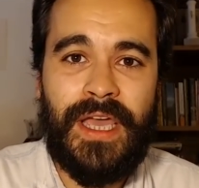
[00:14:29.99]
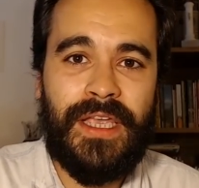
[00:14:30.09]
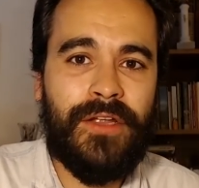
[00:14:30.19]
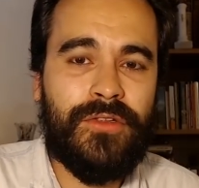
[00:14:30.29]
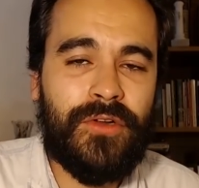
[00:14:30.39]

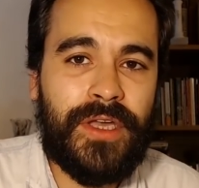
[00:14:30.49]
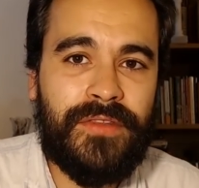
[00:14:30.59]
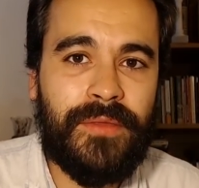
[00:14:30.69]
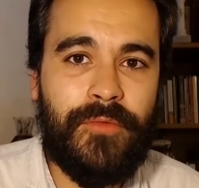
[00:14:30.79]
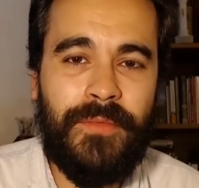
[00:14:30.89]
Y hay otro que
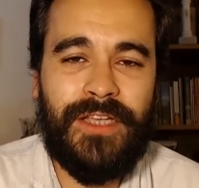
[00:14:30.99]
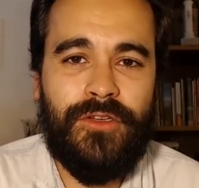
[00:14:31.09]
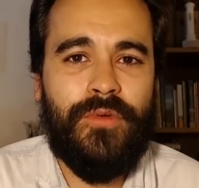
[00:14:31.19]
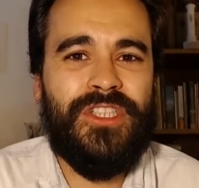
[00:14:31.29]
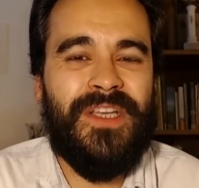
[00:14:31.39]
dice, pues mira,
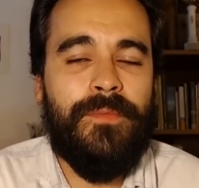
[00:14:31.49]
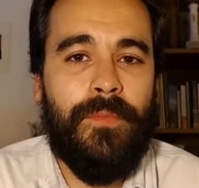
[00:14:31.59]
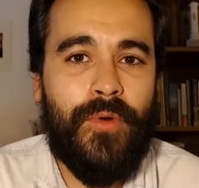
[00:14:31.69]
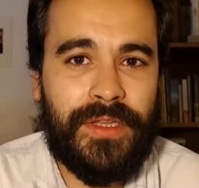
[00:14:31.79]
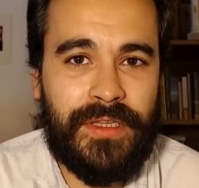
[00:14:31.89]
yo voy sin
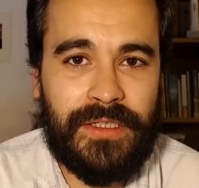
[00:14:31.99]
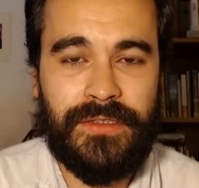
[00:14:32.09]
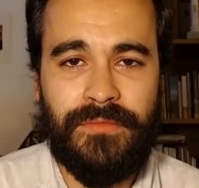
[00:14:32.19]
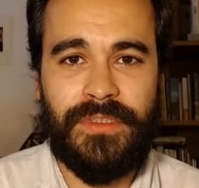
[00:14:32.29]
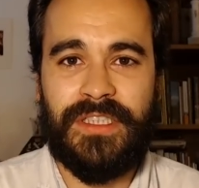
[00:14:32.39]
puertas,
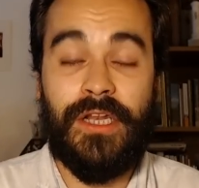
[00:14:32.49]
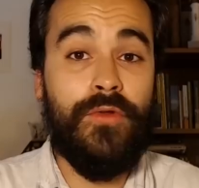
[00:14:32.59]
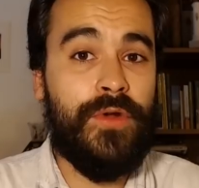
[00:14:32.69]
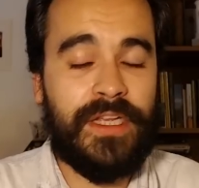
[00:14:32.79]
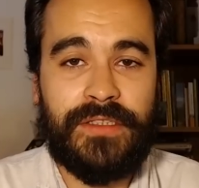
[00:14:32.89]
¿no? Y sin
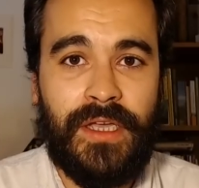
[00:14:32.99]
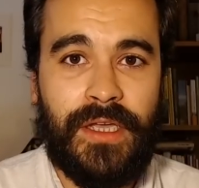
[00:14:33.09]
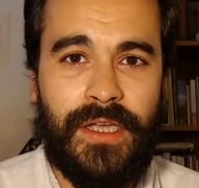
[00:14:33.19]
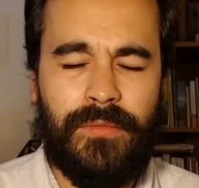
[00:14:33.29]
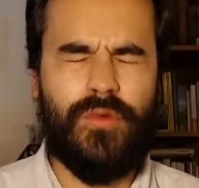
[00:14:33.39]
lunas,
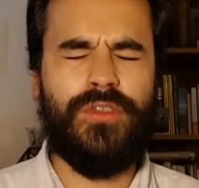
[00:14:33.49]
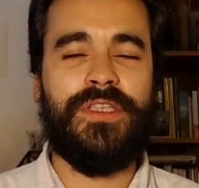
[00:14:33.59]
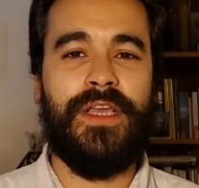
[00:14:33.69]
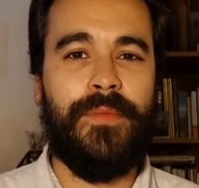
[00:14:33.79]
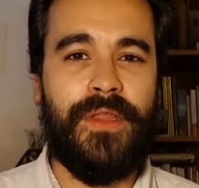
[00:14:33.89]
¿eh? me
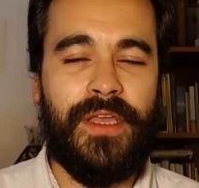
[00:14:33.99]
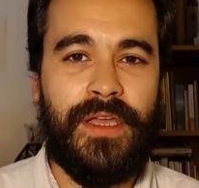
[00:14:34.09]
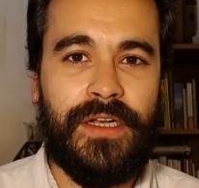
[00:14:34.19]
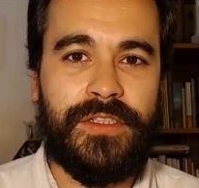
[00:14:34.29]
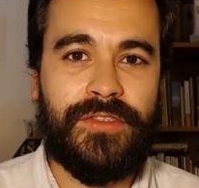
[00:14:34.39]
gusta y que me
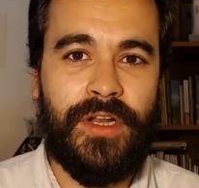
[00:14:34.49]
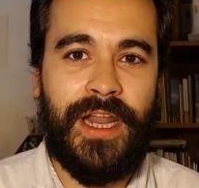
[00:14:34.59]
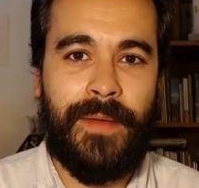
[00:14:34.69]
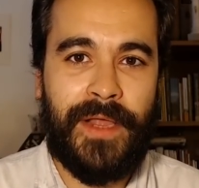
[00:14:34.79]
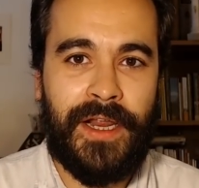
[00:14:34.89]
dé el sol en
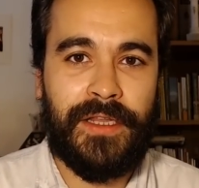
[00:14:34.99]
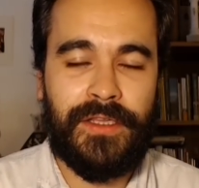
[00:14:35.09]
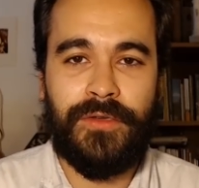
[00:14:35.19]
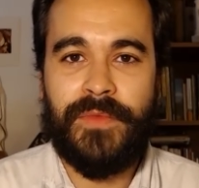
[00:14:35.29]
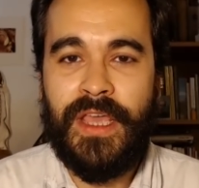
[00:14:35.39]
la melena, tío.